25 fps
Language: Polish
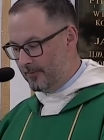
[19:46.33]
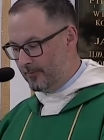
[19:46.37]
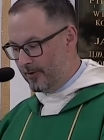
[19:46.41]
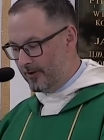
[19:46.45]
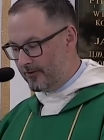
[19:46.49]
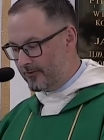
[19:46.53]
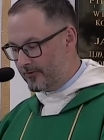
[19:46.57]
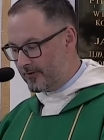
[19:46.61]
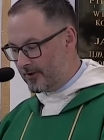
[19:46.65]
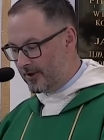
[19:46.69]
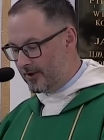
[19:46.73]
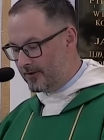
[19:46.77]

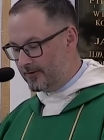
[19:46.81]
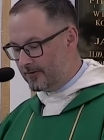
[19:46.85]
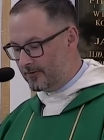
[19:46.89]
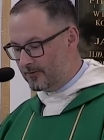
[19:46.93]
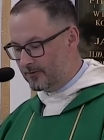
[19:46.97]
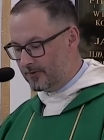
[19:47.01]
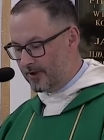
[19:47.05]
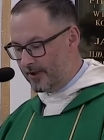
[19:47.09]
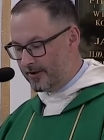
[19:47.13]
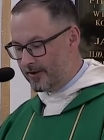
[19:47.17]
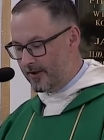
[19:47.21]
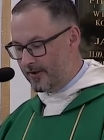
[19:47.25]
bez
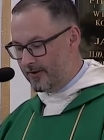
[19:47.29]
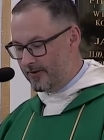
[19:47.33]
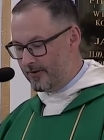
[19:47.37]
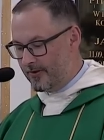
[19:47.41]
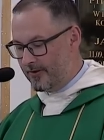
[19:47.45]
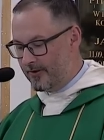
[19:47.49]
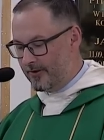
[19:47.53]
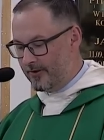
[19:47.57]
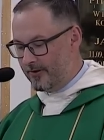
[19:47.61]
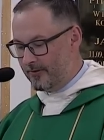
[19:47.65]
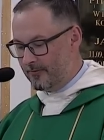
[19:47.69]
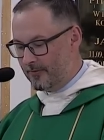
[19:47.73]
względu na jej
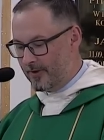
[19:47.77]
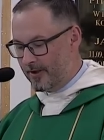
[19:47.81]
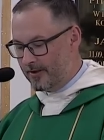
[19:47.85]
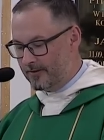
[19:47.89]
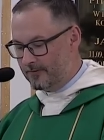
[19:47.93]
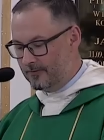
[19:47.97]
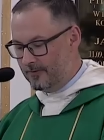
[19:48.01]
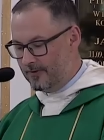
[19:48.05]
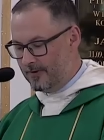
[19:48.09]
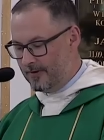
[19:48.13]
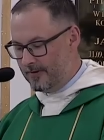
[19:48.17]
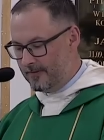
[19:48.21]

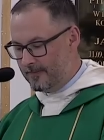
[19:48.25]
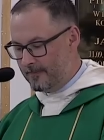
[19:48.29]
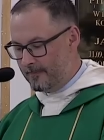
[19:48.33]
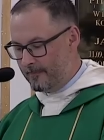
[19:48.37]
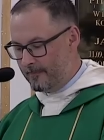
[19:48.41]
siłę.